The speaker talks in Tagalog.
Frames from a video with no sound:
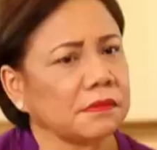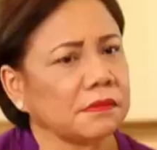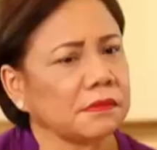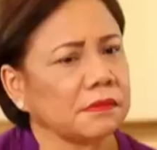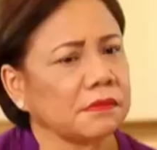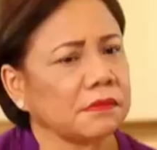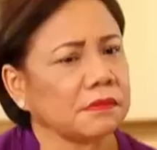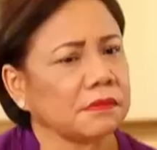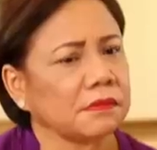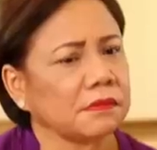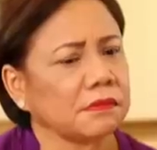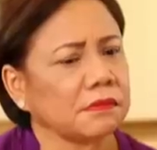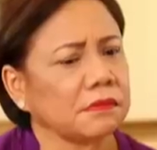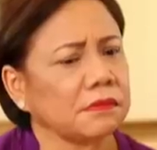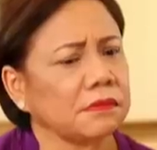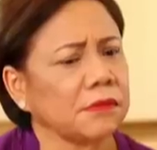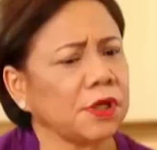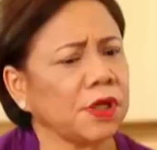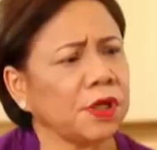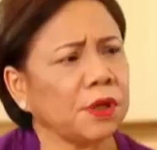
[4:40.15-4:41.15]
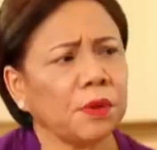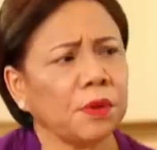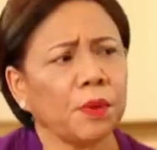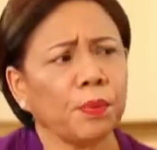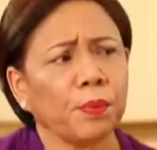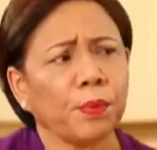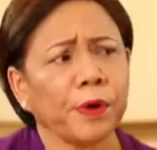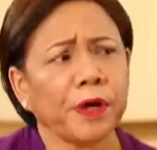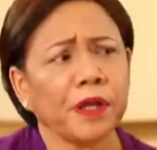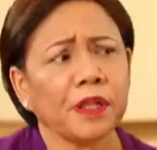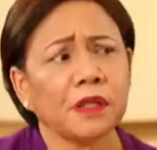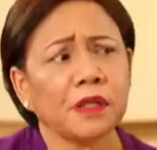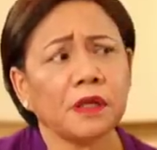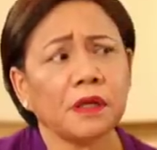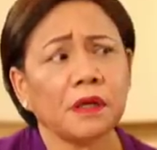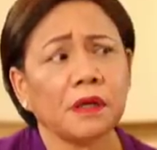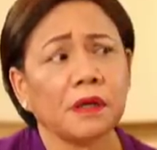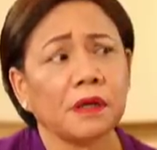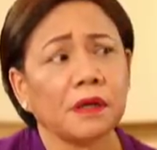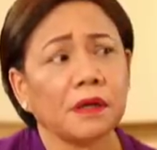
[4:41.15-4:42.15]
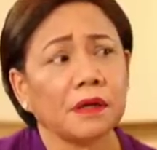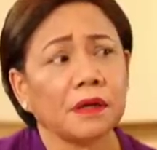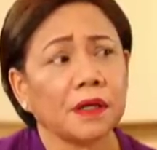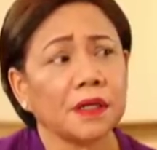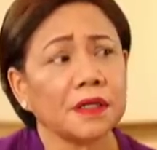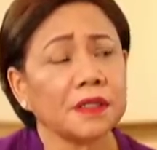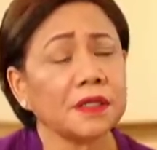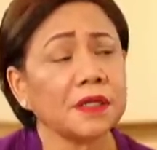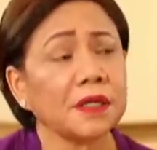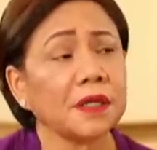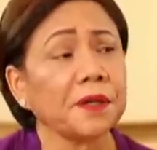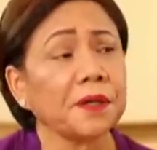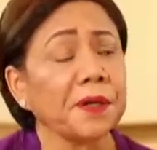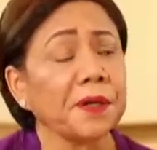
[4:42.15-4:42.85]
kung credit worthy sila. Hindi naman sila. pwede. Mm-hmm. Kasi